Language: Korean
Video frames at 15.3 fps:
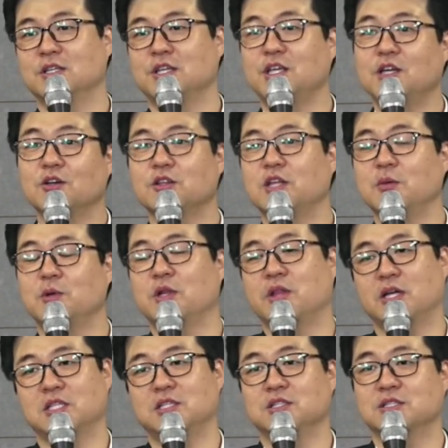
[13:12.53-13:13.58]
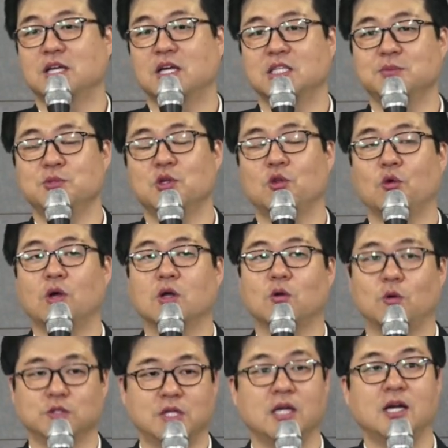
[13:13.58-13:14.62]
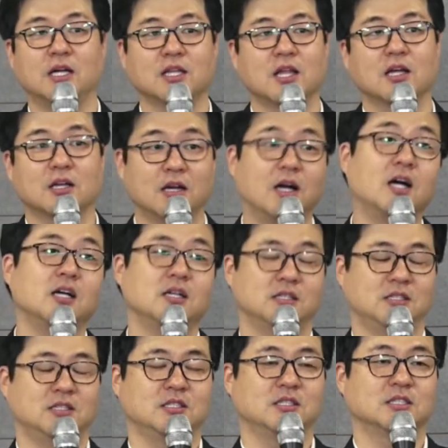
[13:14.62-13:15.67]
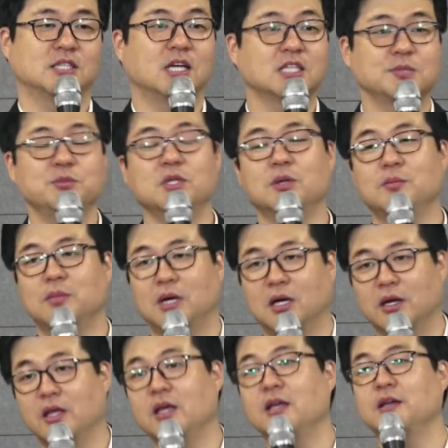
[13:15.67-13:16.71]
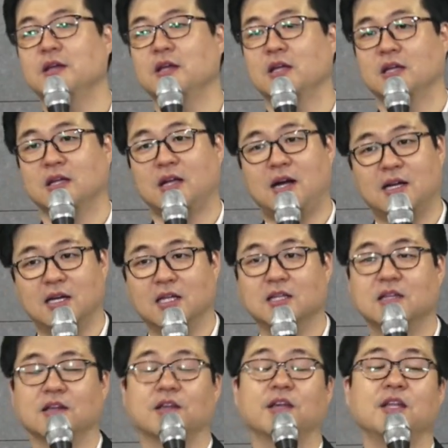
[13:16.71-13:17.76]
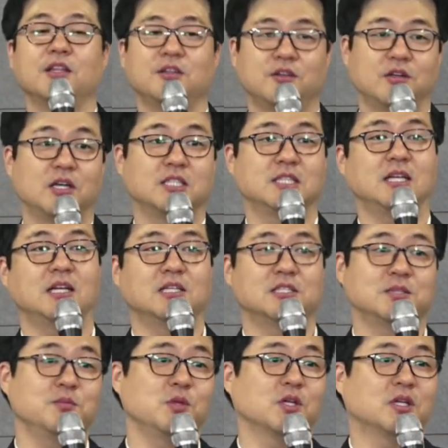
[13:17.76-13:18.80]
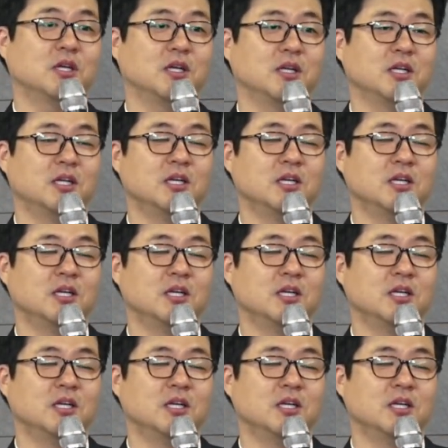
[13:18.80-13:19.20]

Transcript: 이것 때문에 사실은 40년 동안 고생하다가 40년 만에 가나안 땅에 들어가지 않았습니까?